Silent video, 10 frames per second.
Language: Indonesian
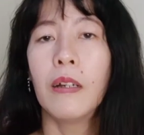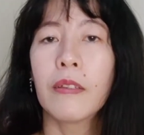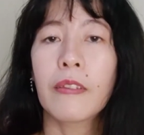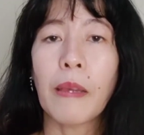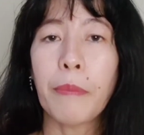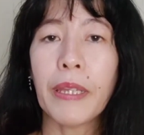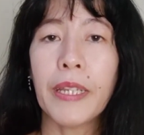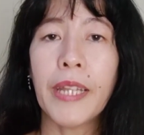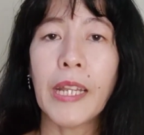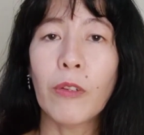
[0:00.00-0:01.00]
Sampainya di
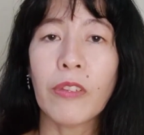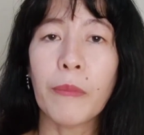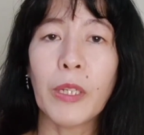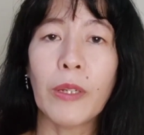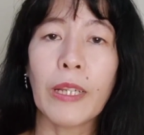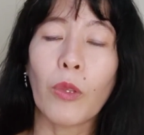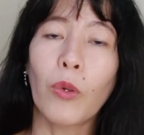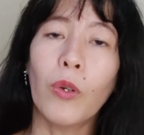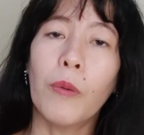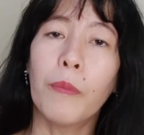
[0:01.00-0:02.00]
Danau Seminole itu,
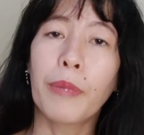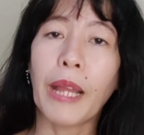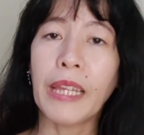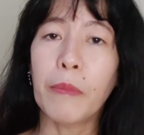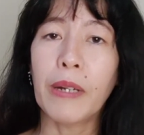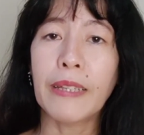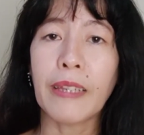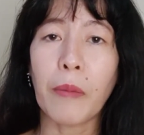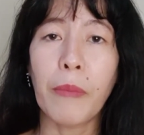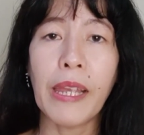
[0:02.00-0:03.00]
Brian
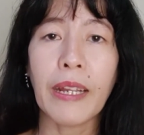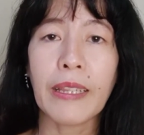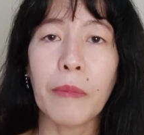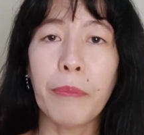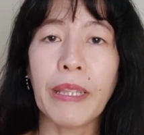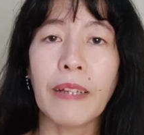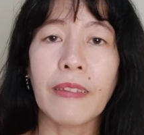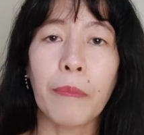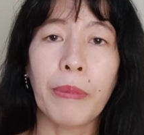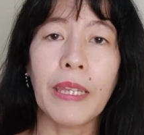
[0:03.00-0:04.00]
mengajak Mike ke tempat yang
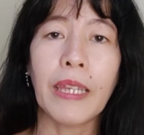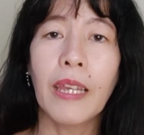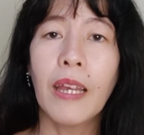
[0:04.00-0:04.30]
sepi,